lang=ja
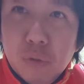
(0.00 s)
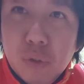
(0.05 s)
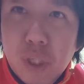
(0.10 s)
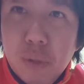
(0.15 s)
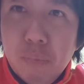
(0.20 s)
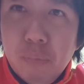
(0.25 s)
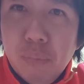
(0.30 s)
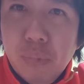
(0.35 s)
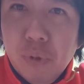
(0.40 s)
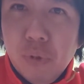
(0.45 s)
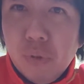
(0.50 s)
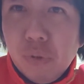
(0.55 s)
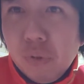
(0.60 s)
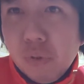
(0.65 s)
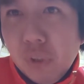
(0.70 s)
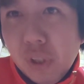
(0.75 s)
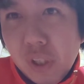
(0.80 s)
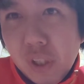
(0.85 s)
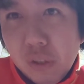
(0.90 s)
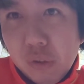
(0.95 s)
あグリップ力
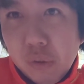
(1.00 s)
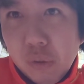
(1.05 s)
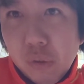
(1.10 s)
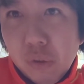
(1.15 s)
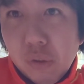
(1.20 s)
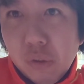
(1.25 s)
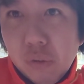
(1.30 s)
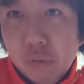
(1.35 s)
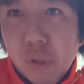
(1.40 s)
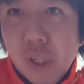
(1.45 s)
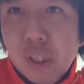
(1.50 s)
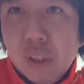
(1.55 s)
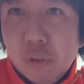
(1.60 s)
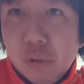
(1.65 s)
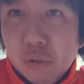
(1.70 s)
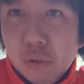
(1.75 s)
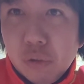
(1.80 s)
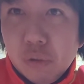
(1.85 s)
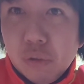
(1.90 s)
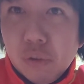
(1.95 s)
のある
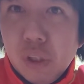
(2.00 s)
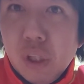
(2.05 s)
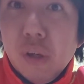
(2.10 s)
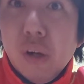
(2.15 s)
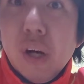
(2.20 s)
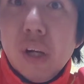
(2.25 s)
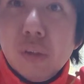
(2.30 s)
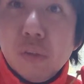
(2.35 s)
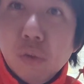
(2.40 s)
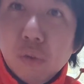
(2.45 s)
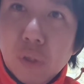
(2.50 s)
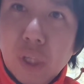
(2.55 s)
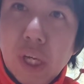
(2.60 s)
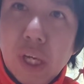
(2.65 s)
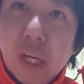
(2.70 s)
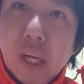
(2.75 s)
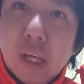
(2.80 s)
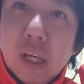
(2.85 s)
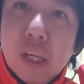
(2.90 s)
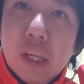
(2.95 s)
ワックスではあるの
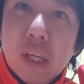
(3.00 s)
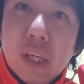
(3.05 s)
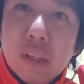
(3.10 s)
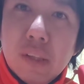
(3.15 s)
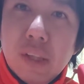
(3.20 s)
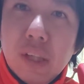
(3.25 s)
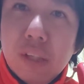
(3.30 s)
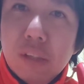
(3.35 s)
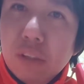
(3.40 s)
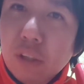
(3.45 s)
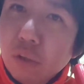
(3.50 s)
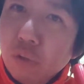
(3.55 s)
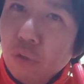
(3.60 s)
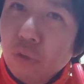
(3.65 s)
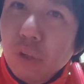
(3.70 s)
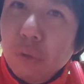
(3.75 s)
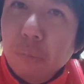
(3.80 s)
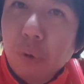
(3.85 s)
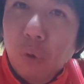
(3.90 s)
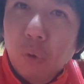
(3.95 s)
で、全体という
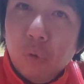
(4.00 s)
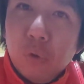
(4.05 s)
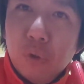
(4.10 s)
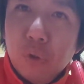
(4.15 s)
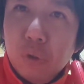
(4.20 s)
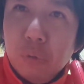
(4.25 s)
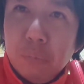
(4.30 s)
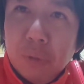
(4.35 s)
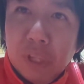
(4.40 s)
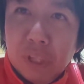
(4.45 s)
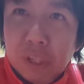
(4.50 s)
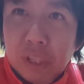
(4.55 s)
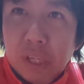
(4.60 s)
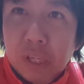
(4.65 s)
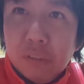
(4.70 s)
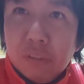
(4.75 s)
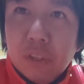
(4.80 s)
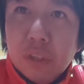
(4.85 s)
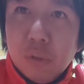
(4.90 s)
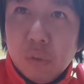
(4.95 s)
かまあ補給面にあ
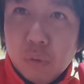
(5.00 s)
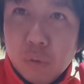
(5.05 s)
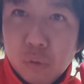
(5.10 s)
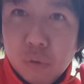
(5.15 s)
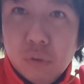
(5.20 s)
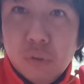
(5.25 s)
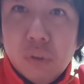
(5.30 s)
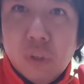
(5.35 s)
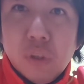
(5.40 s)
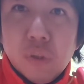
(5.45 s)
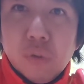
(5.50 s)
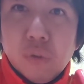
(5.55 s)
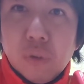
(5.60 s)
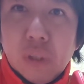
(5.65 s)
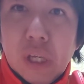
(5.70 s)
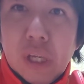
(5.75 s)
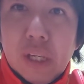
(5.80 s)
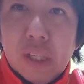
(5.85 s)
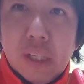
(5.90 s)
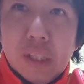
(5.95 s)
る程度塗るっていうよう
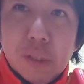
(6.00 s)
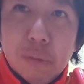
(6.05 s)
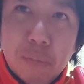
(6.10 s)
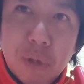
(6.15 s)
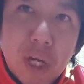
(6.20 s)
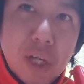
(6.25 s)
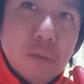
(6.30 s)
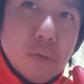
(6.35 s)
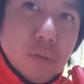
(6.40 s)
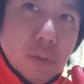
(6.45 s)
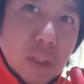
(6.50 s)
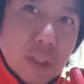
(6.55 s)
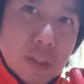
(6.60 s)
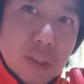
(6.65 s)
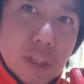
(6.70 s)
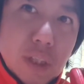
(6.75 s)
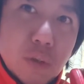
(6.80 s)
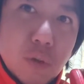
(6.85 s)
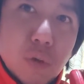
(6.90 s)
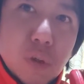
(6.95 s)
なやり方もあるんです
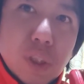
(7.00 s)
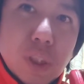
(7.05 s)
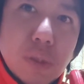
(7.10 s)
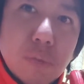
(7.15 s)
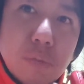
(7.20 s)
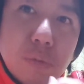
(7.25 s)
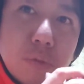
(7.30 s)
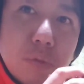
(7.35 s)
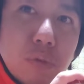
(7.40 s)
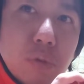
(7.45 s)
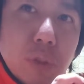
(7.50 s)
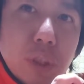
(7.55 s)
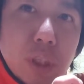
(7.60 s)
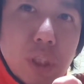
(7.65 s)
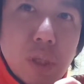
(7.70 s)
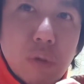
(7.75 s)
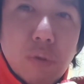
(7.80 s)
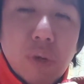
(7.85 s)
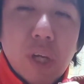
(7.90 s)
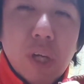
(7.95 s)
けど、自分とし
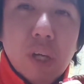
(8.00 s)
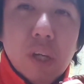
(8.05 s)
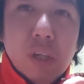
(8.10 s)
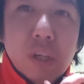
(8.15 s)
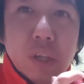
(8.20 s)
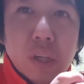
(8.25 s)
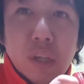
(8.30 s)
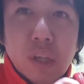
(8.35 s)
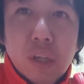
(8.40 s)
ては